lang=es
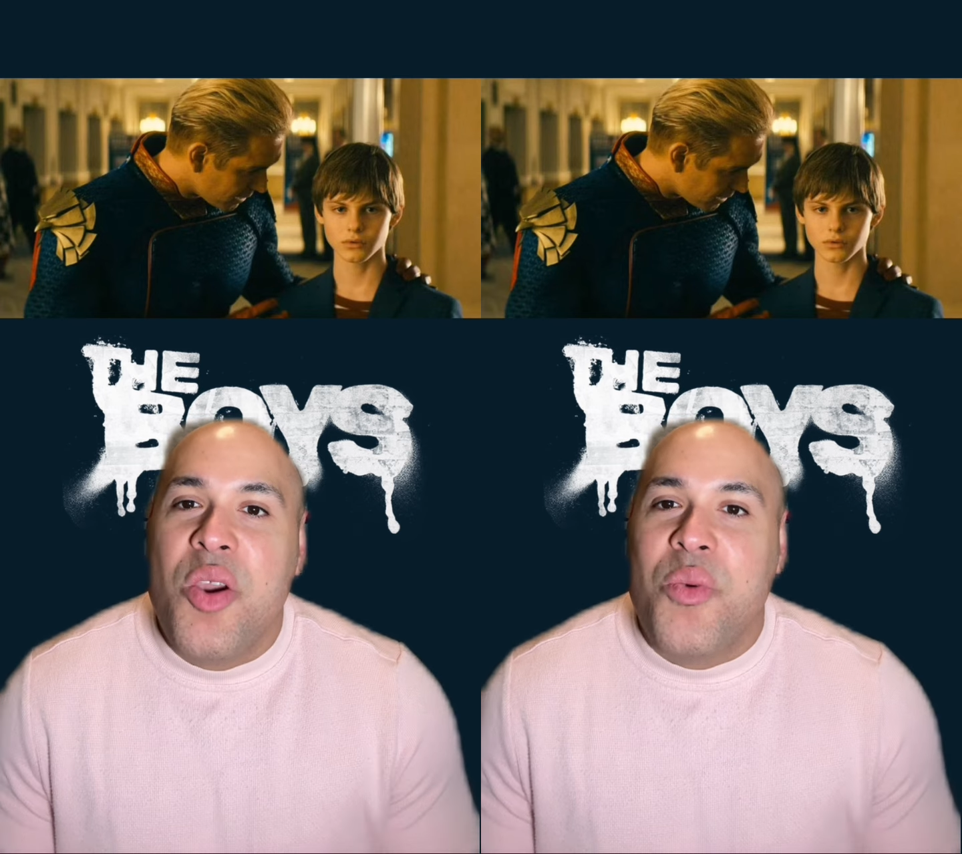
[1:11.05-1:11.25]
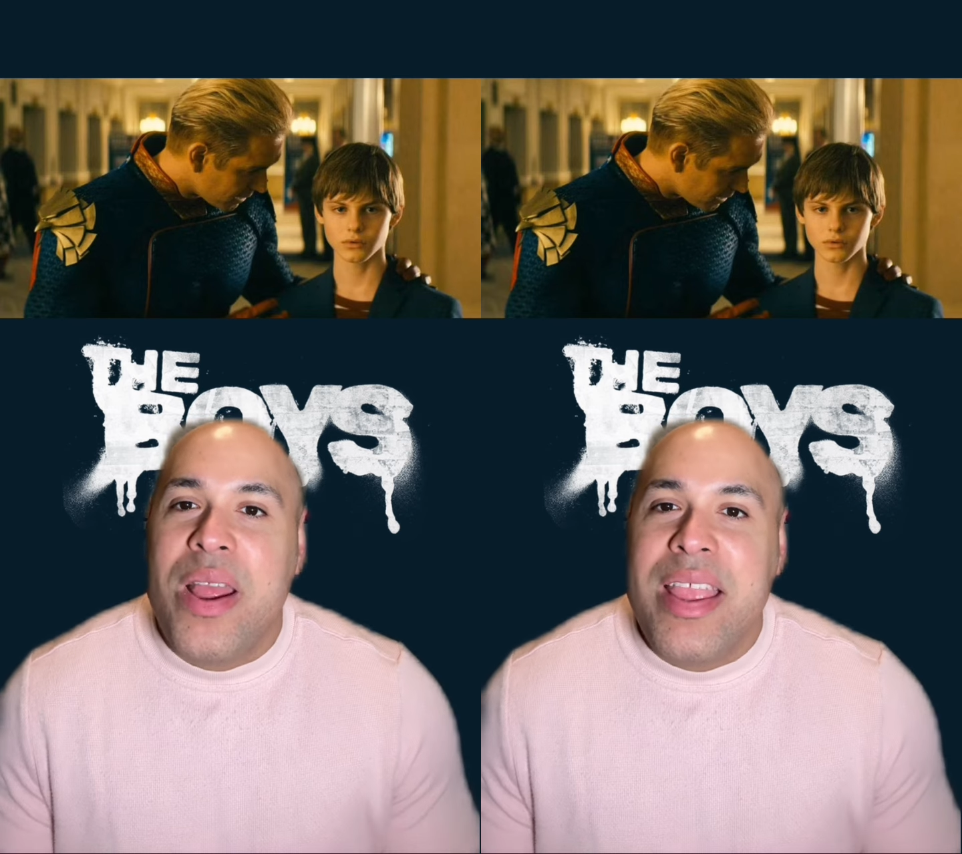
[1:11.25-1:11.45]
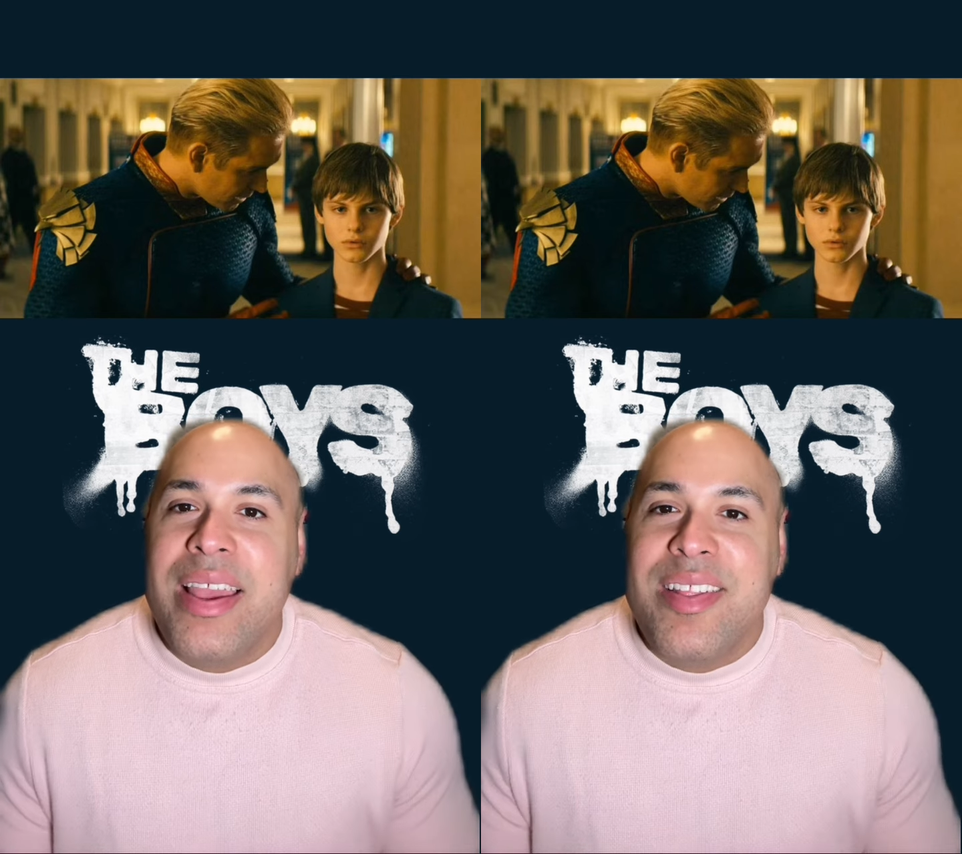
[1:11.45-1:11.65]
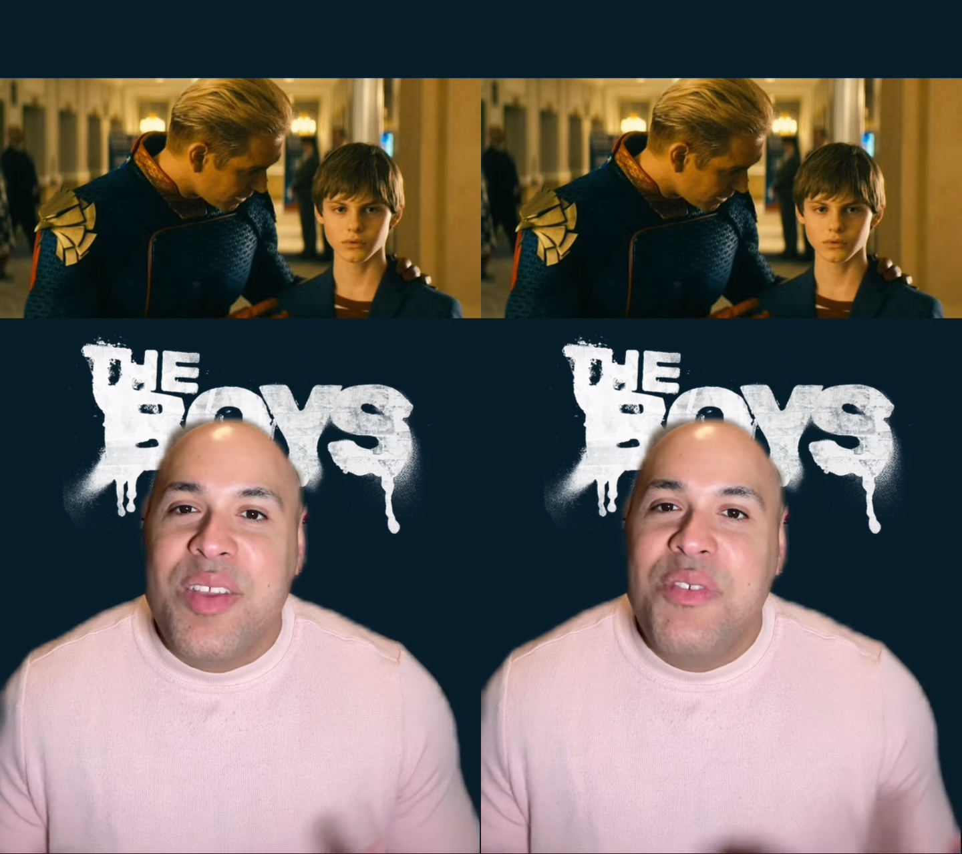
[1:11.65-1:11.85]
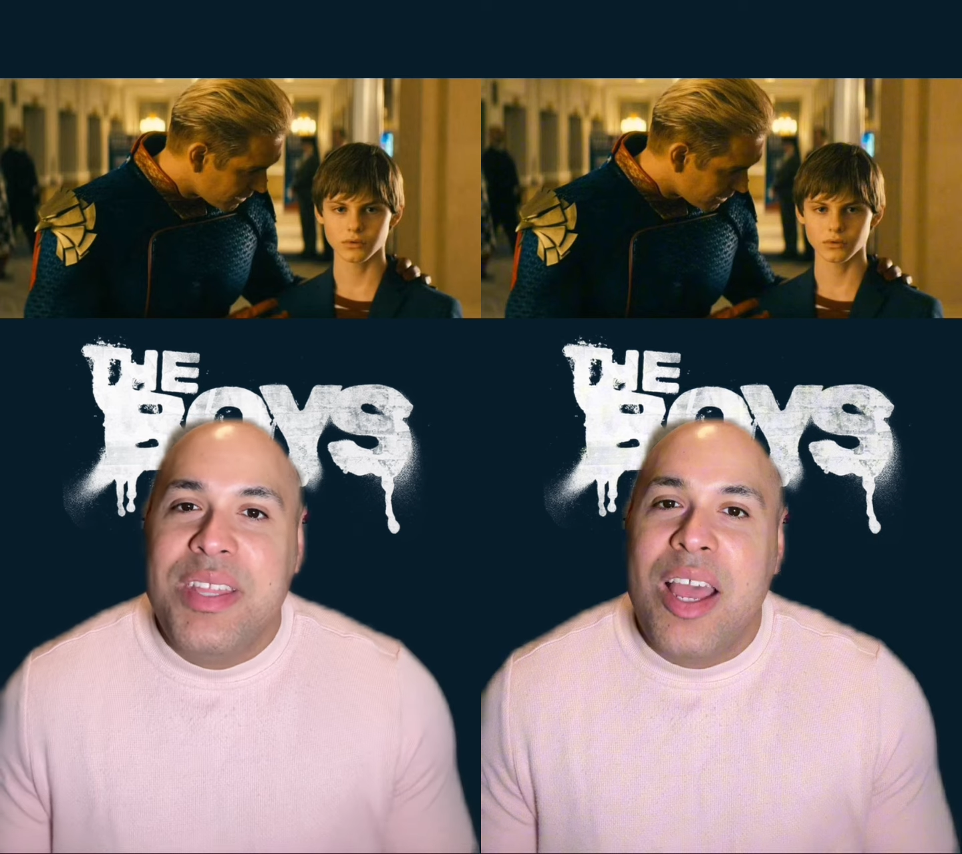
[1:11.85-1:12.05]
Ryan es
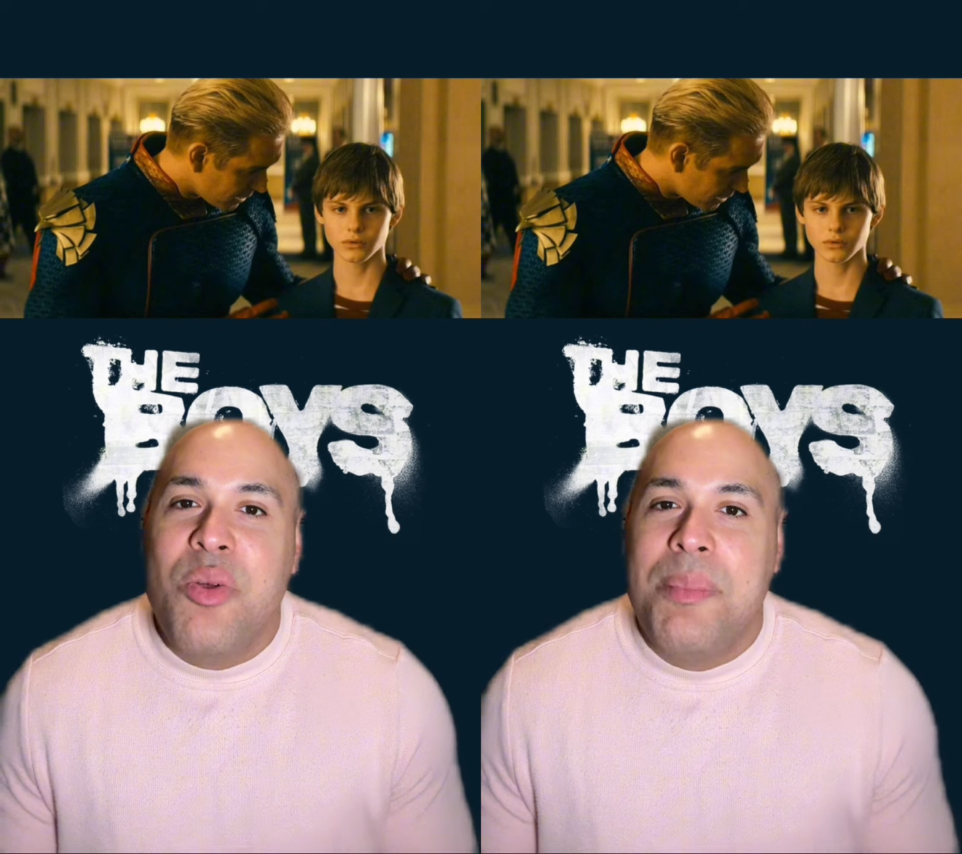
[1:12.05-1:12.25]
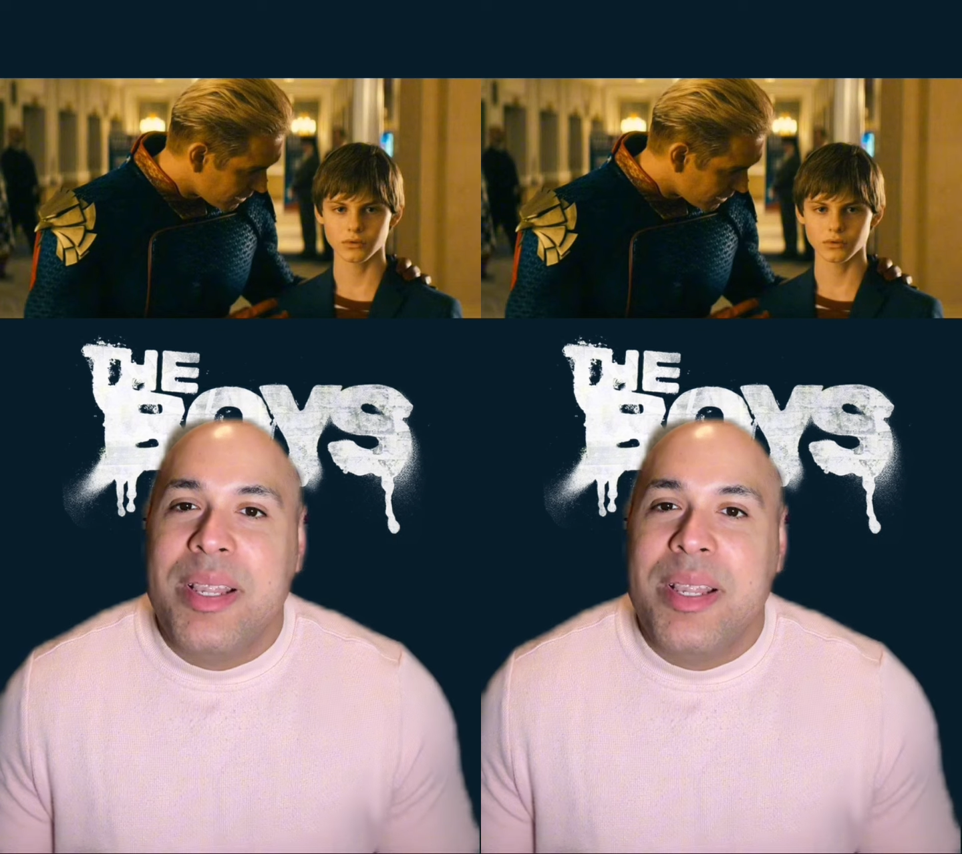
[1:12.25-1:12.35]
invitado a